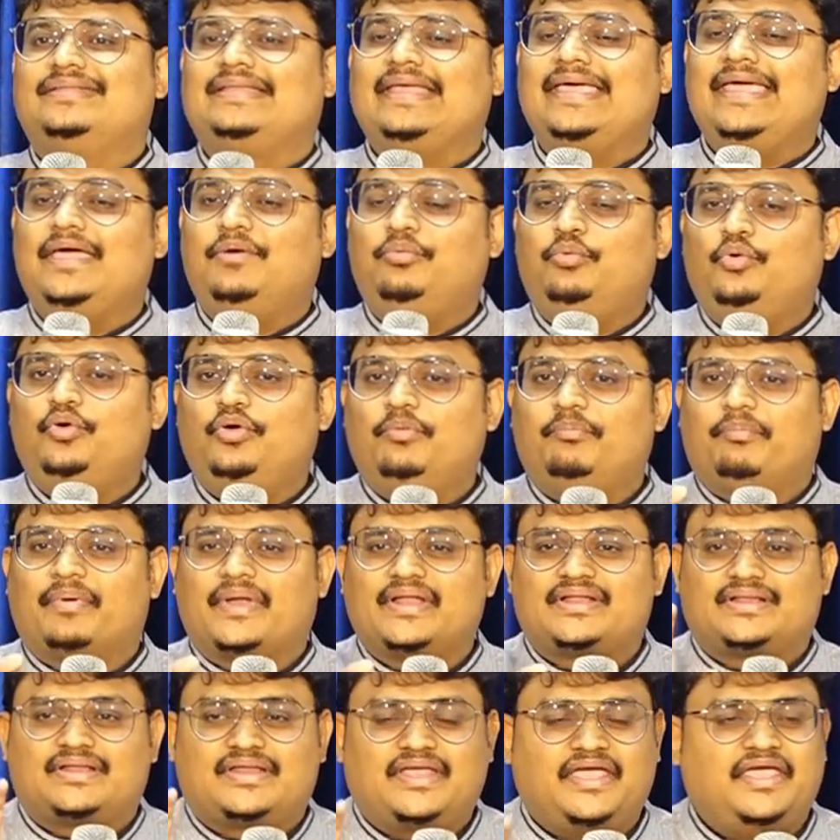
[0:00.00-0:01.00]
దేవుడు
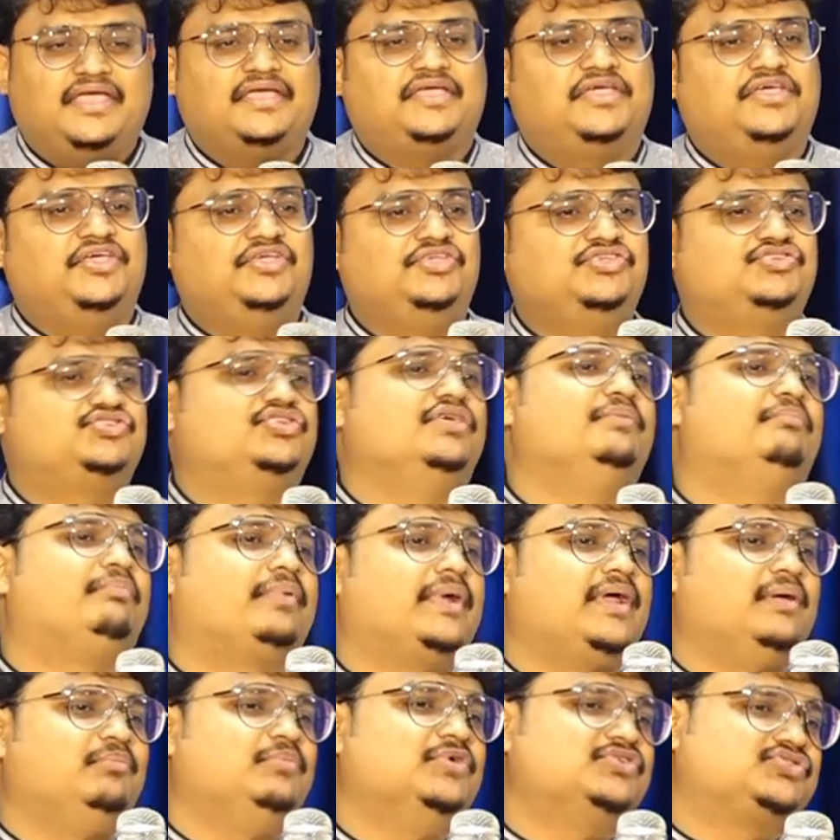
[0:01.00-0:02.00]
ప్రత్యేకించి
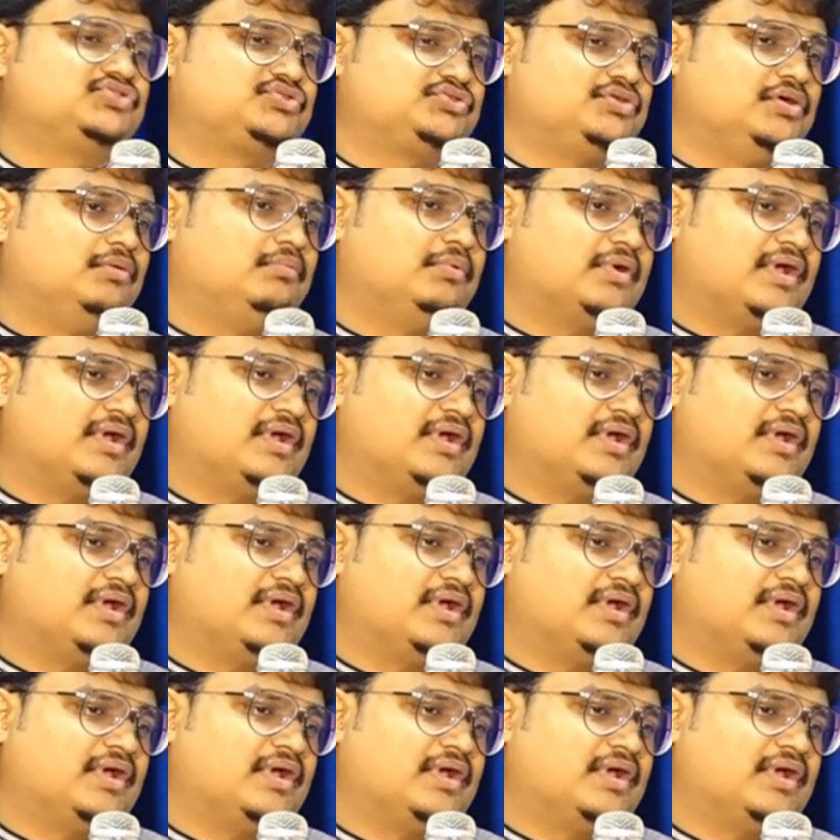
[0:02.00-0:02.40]
ప్రేమిస్తూ